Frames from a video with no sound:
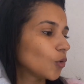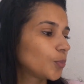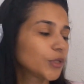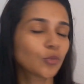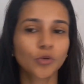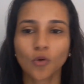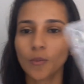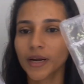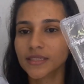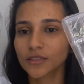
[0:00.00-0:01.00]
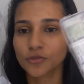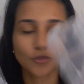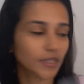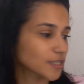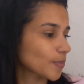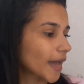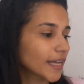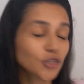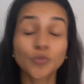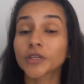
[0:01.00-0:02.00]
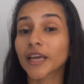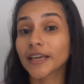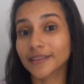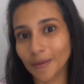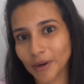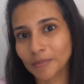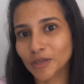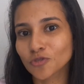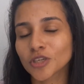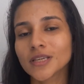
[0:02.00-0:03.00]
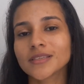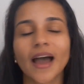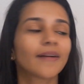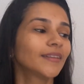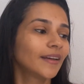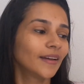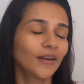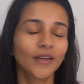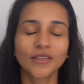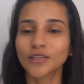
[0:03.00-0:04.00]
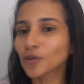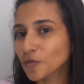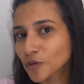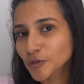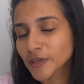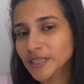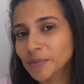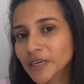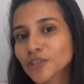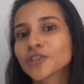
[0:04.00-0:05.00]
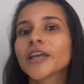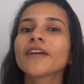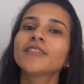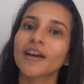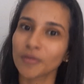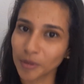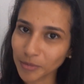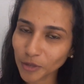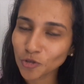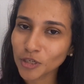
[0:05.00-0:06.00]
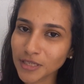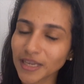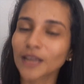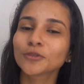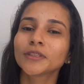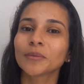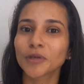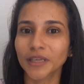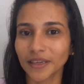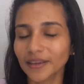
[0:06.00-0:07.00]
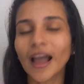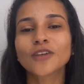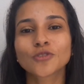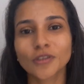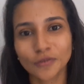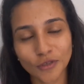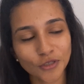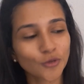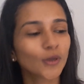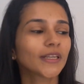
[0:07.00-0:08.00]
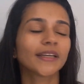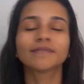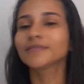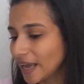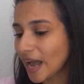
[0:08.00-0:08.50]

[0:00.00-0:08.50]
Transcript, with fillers: Eu opto por comprar assim, tudo transparente, porque aí dá pra mim utilizar. Se eu não fosse fazer Branca de Neve, dava pra mim utilizar no tema que a Júlia fosse escolher.